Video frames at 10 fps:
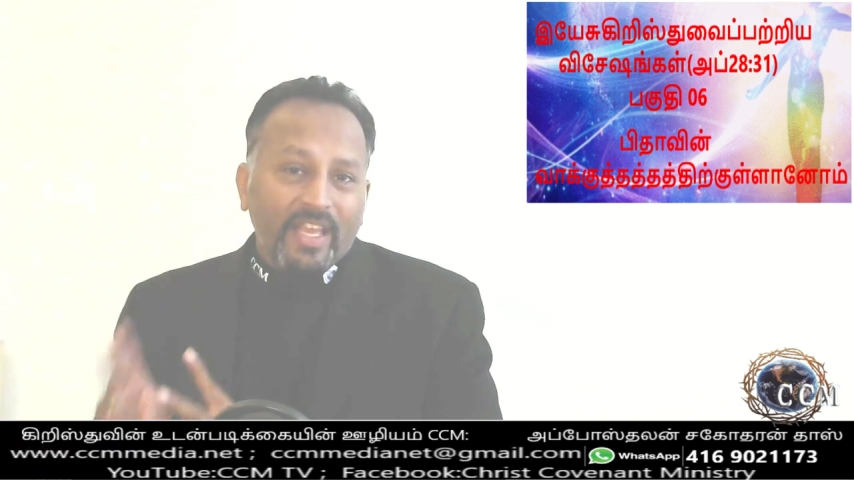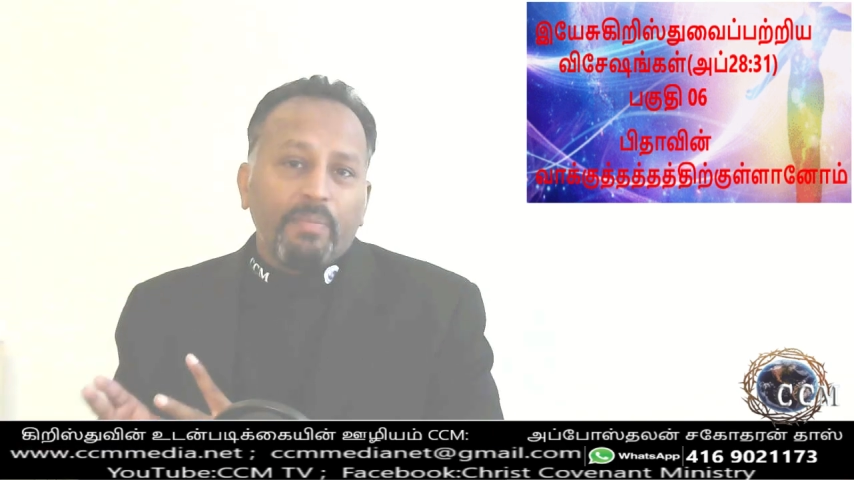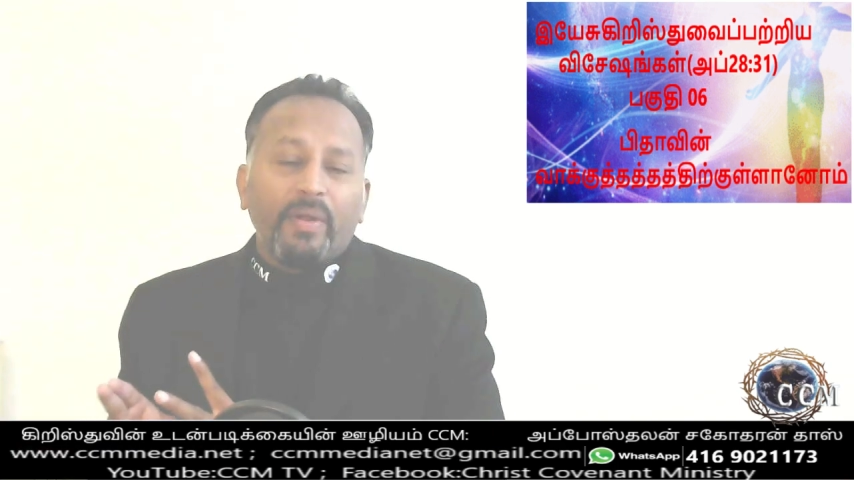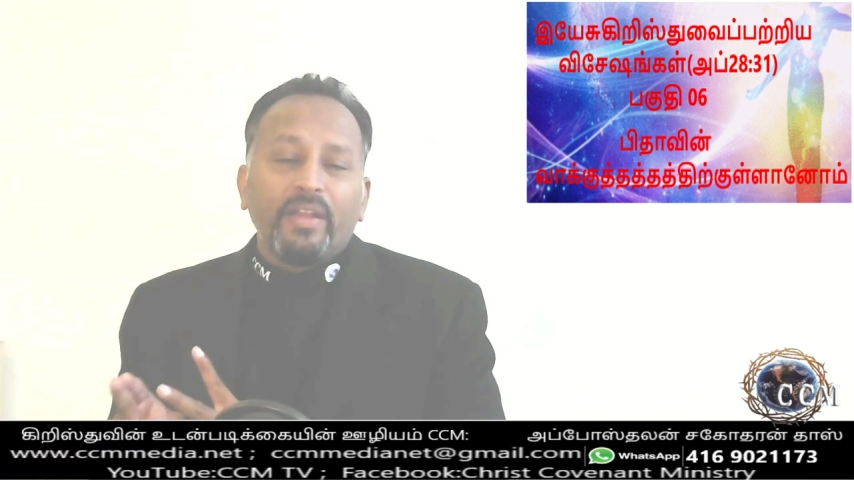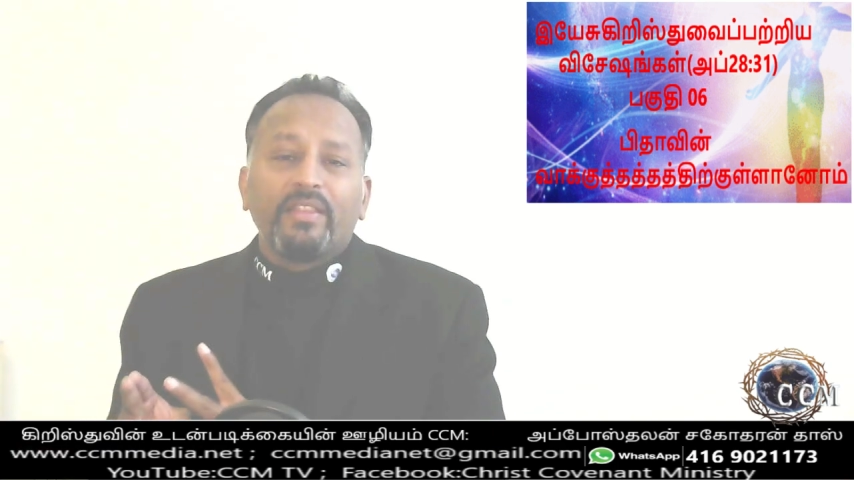
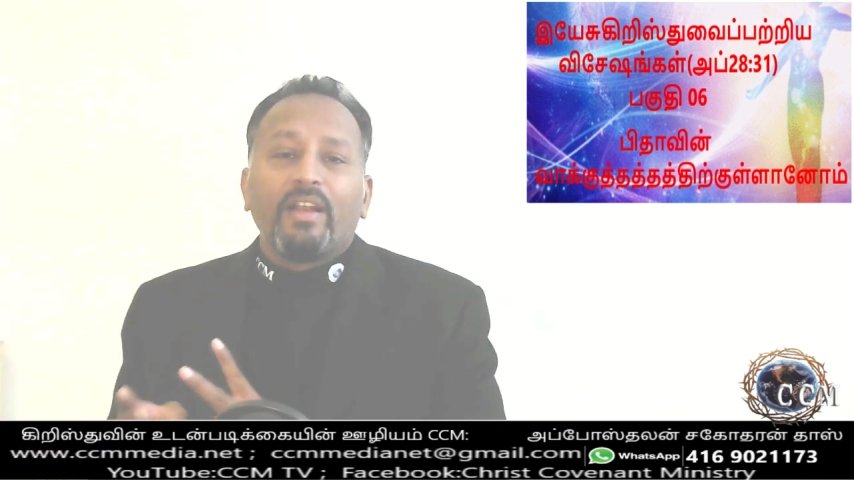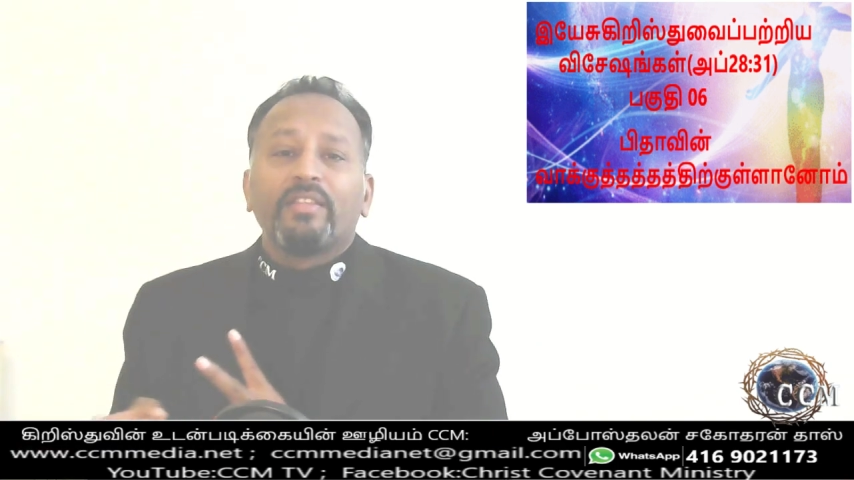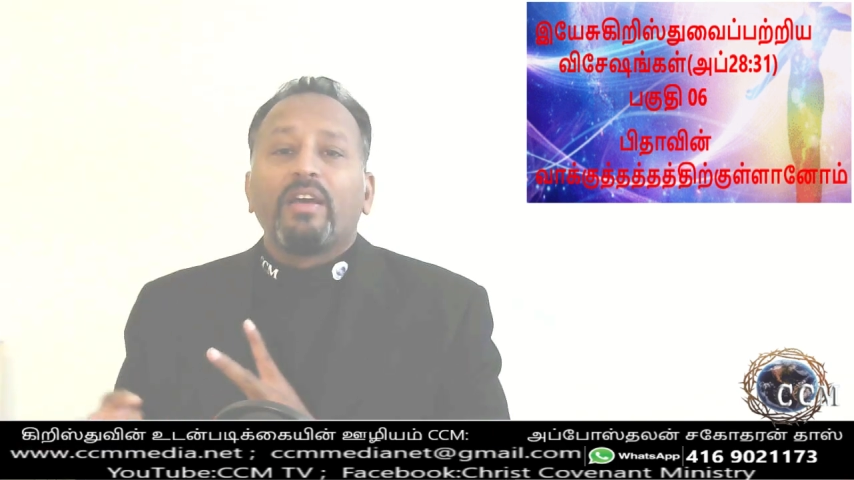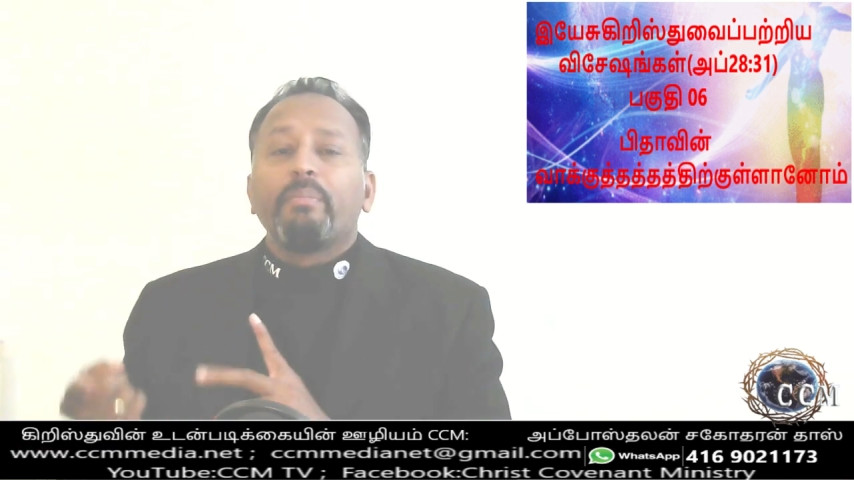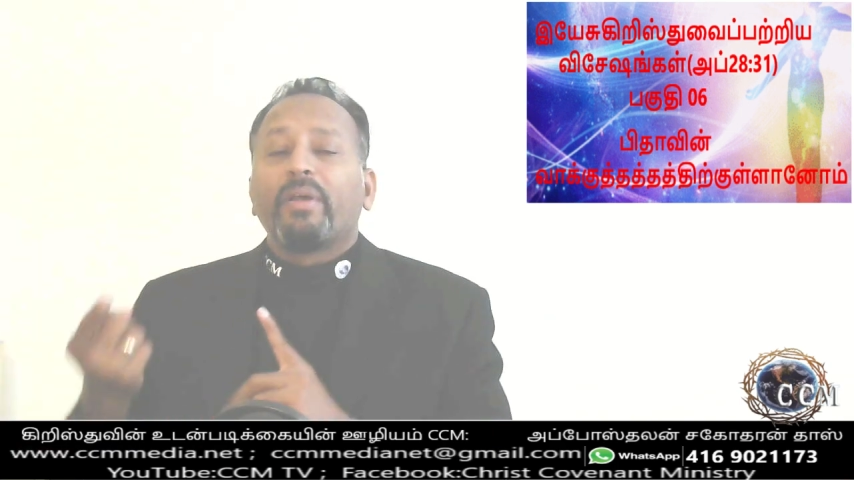ஏற்படுத்தினால்
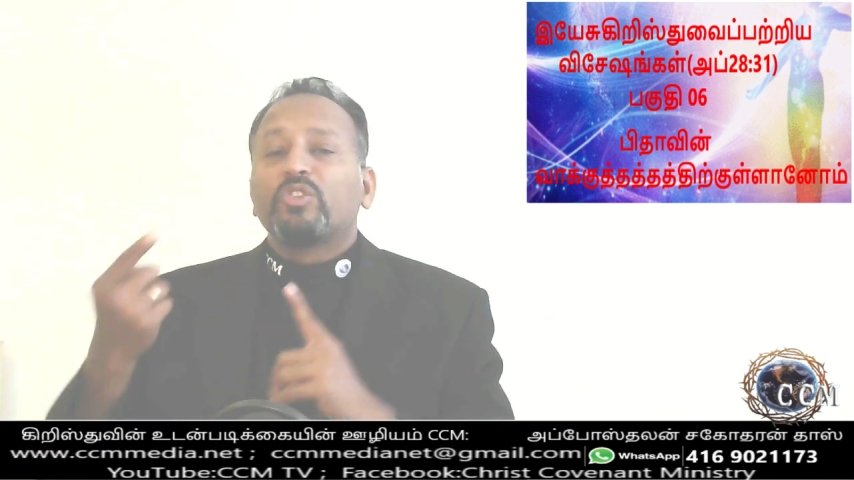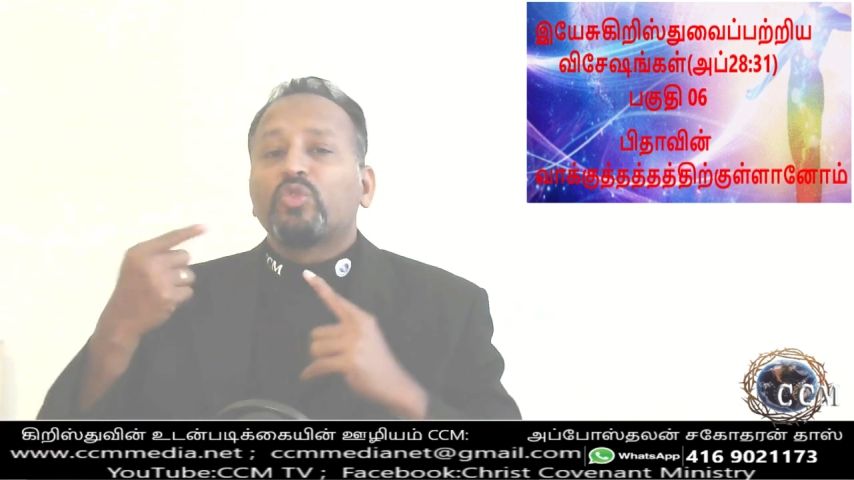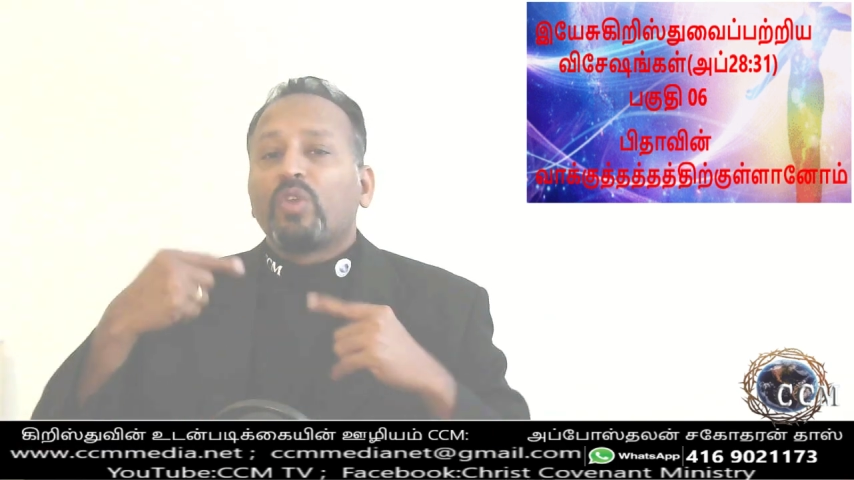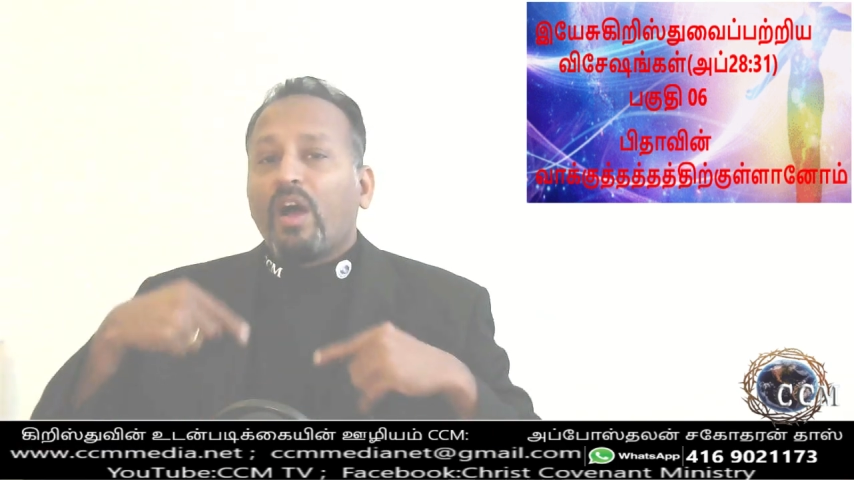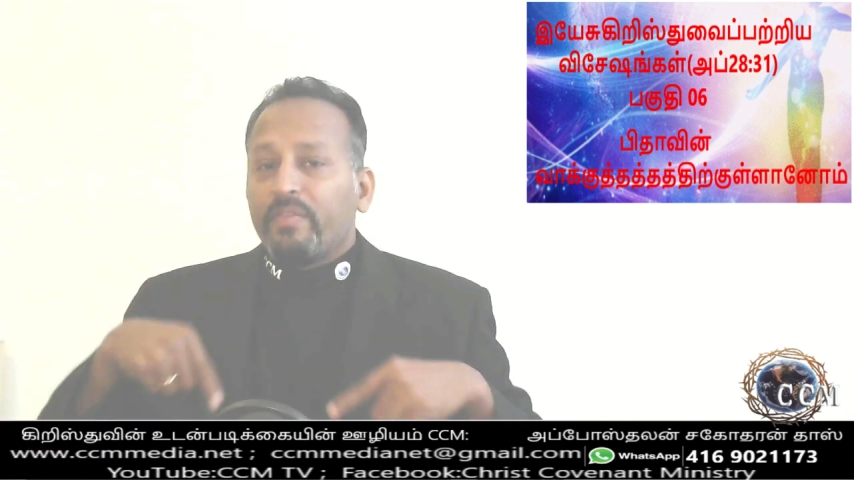தான்
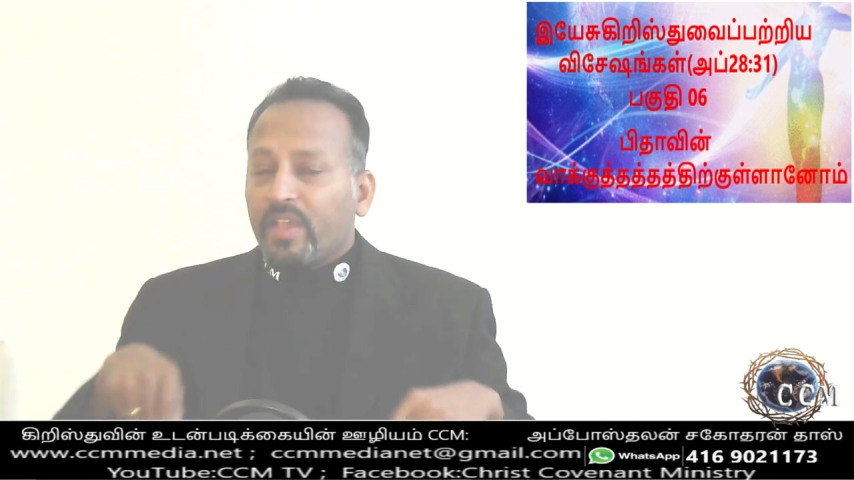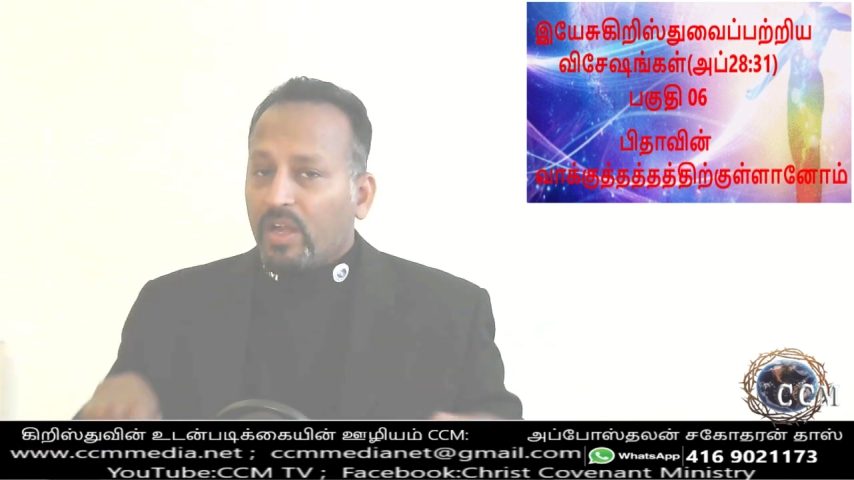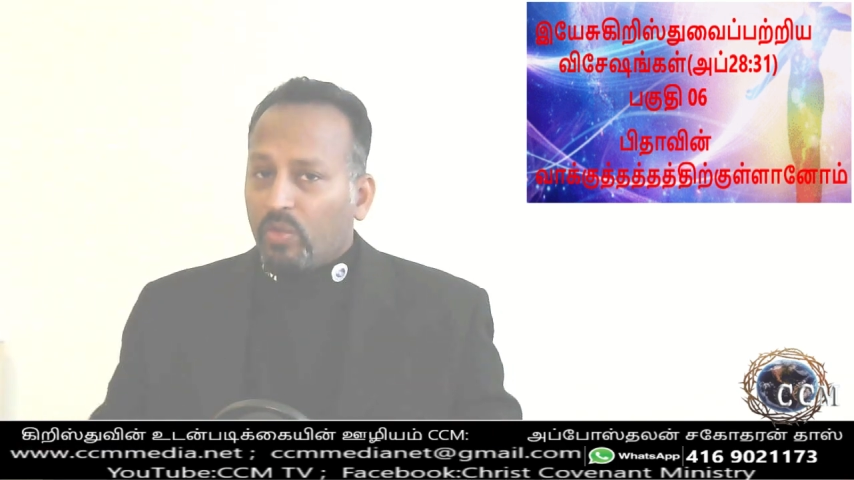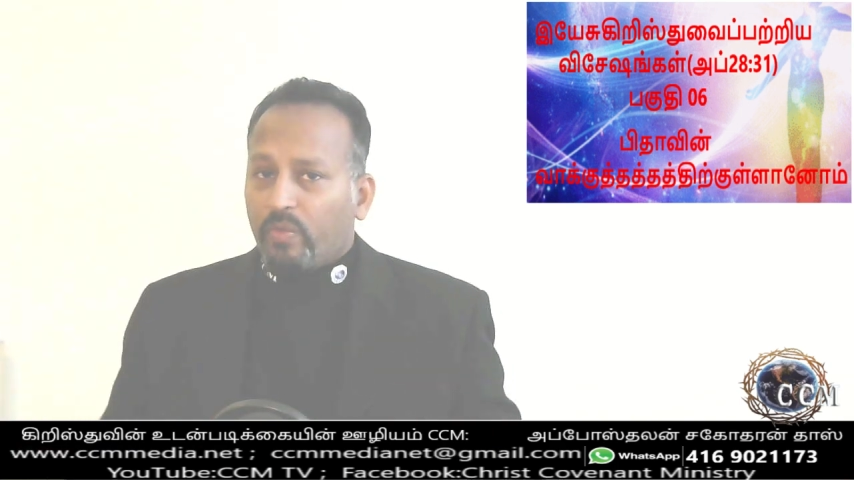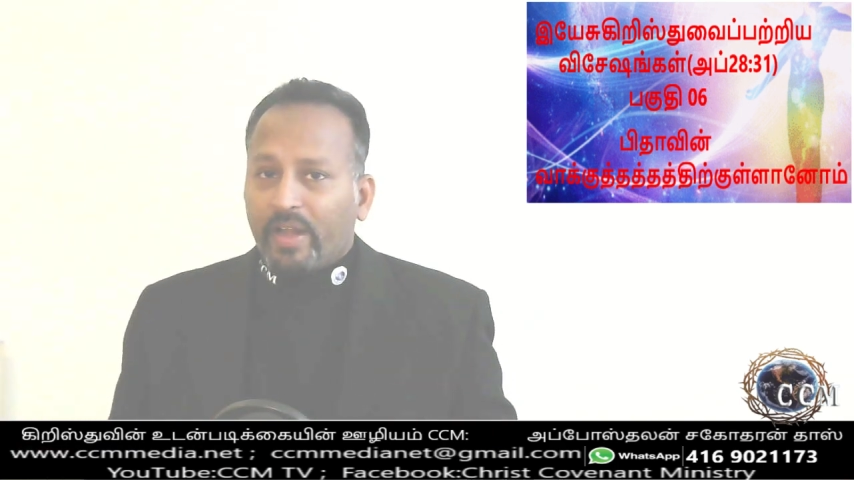பரிசுத்த
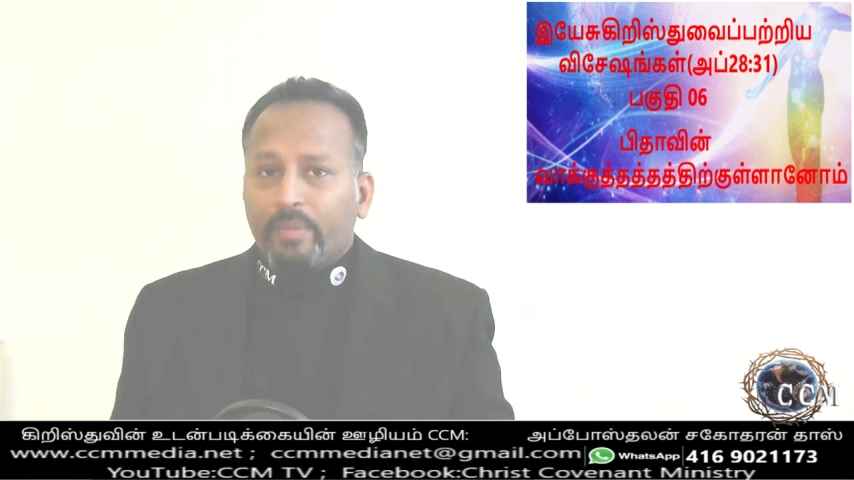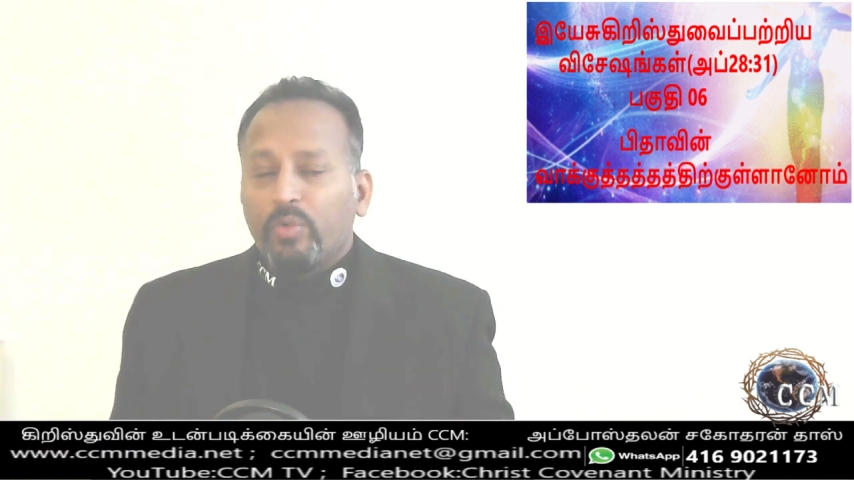ஆவியானவர் வர